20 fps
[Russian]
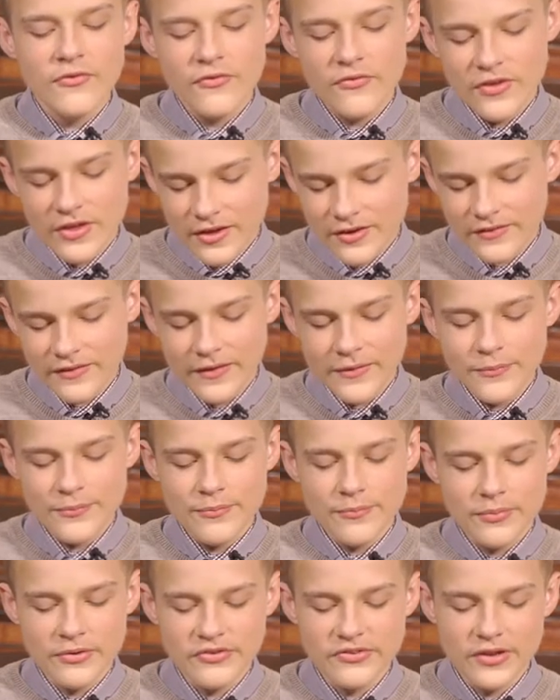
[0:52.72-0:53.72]
«Верно», —
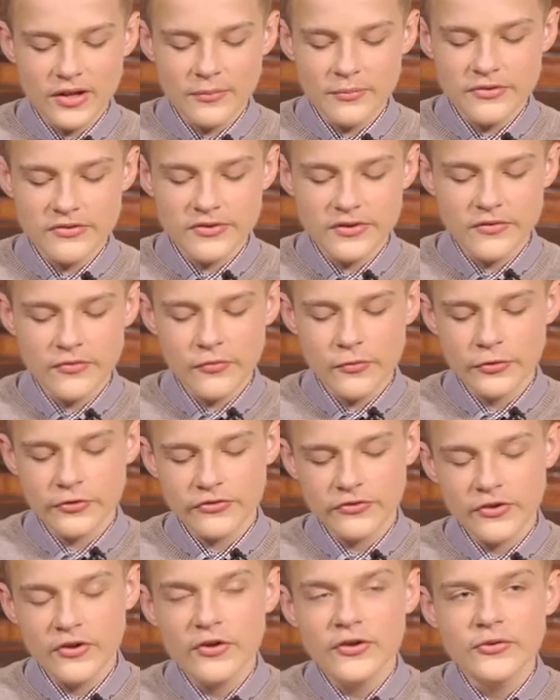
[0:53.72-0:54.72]
признал мистер
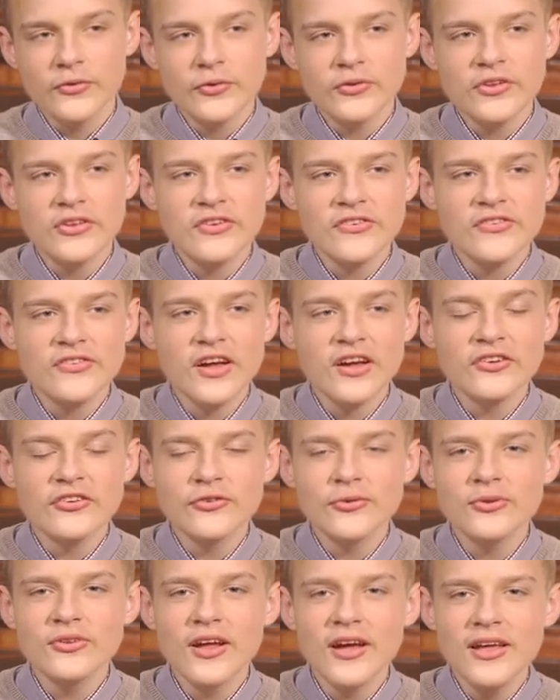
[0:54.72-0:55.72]
Фокс. «Но ты не знаешь,
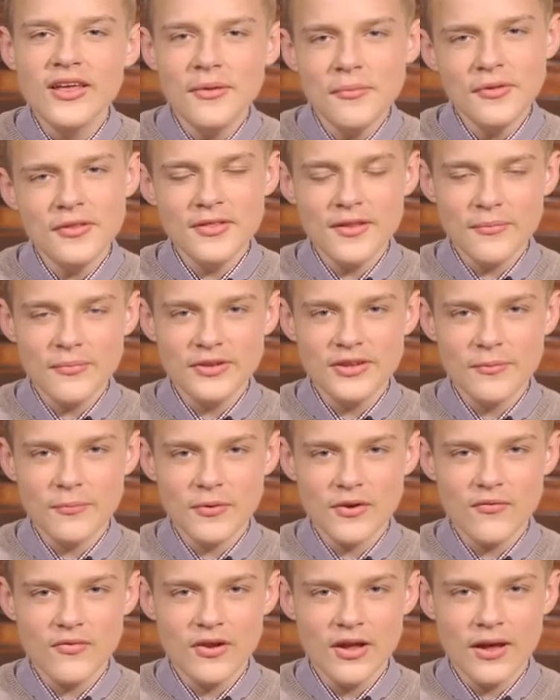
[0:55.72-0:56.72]
куда именно мы
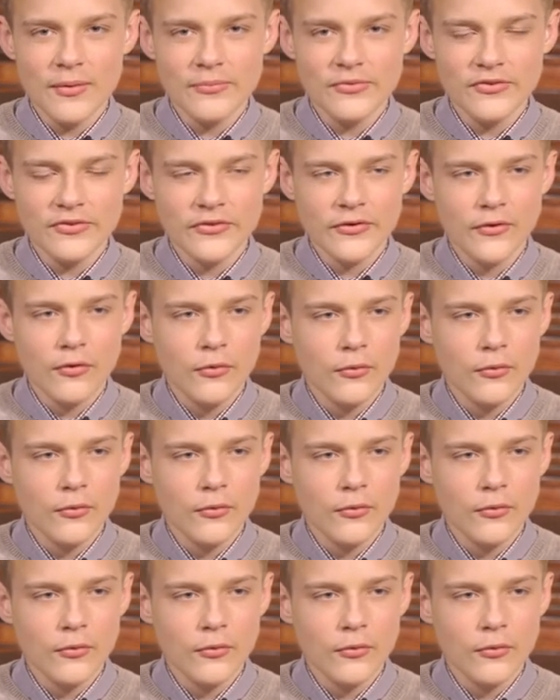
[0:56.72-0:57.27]
направляемся».